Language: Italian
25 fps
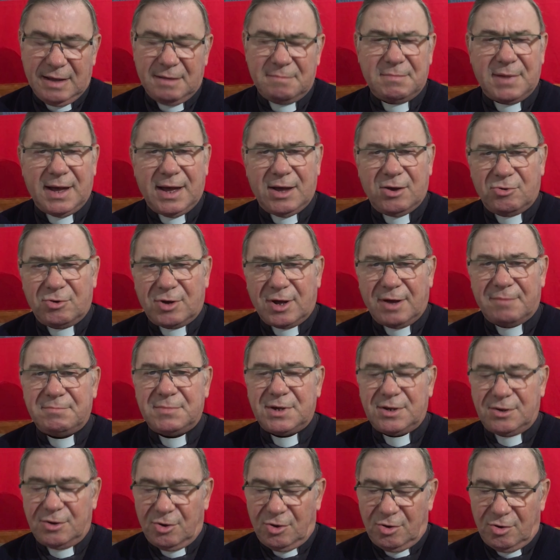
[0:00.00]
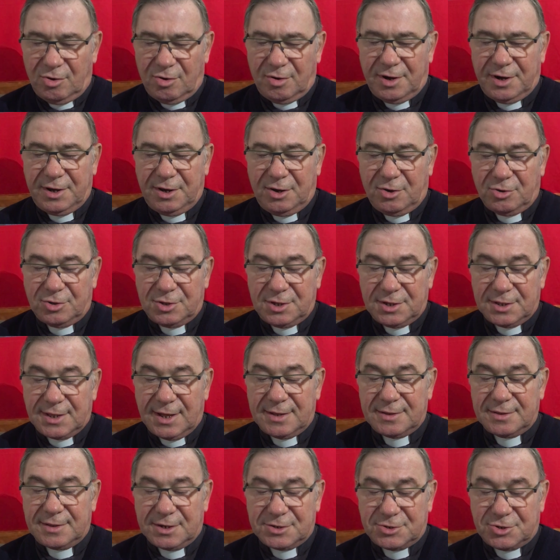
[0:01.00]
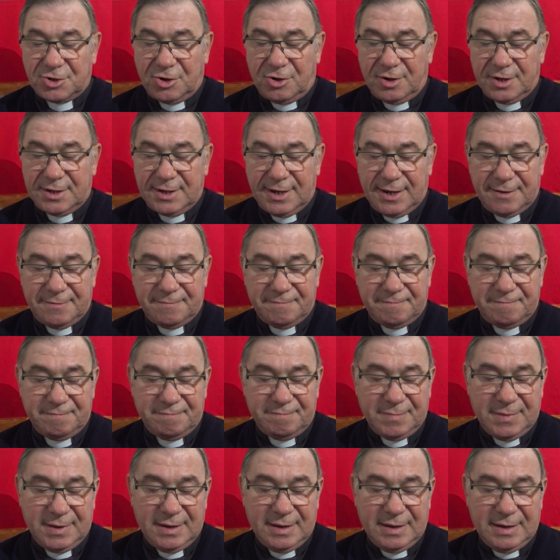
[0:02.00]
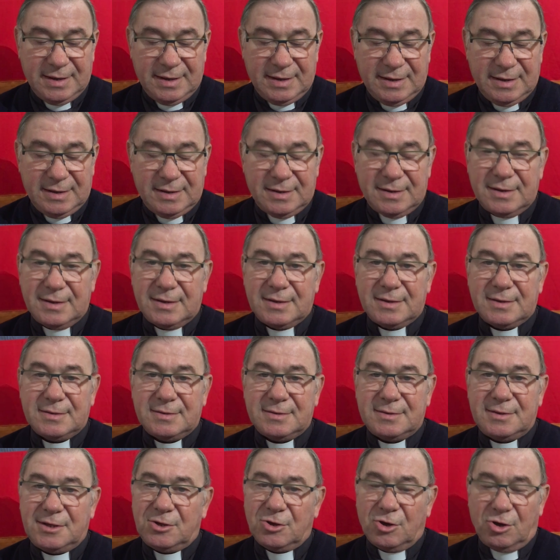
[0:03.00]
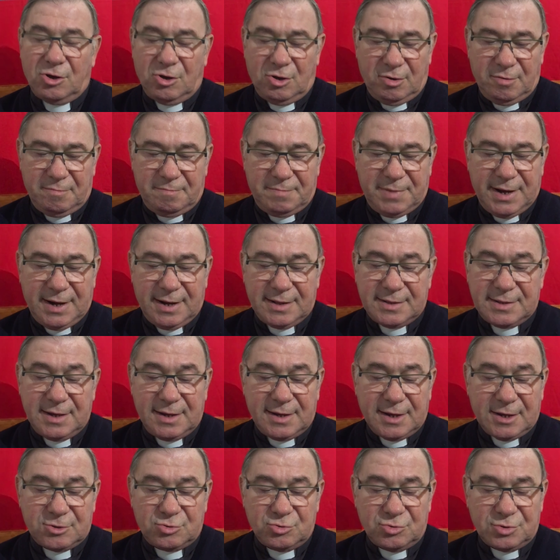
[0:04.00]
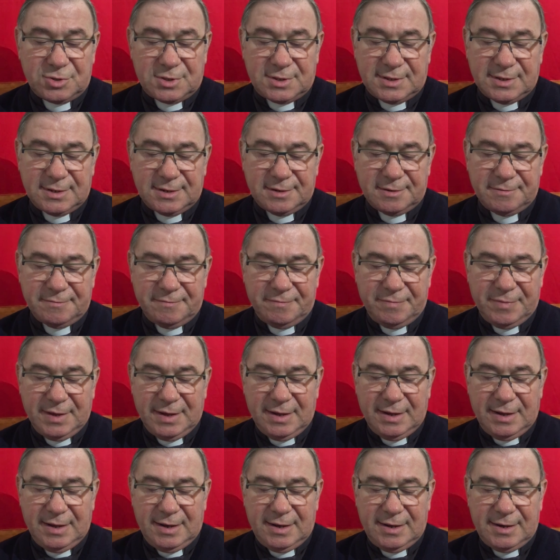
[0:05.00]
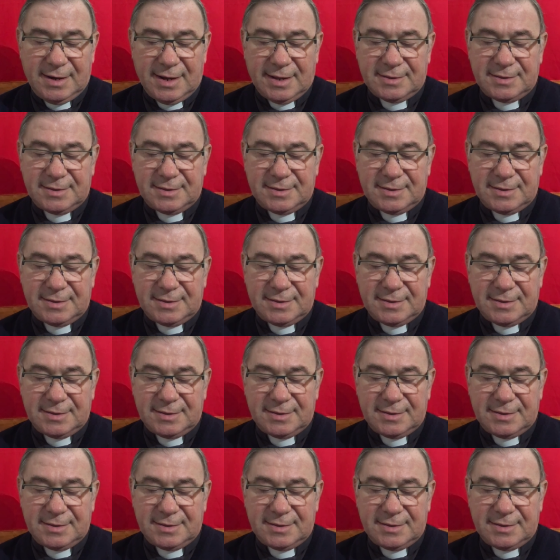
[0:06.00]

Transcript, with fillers: ma è un cammino ricco di tanta gioia. Dio benedica tutti, in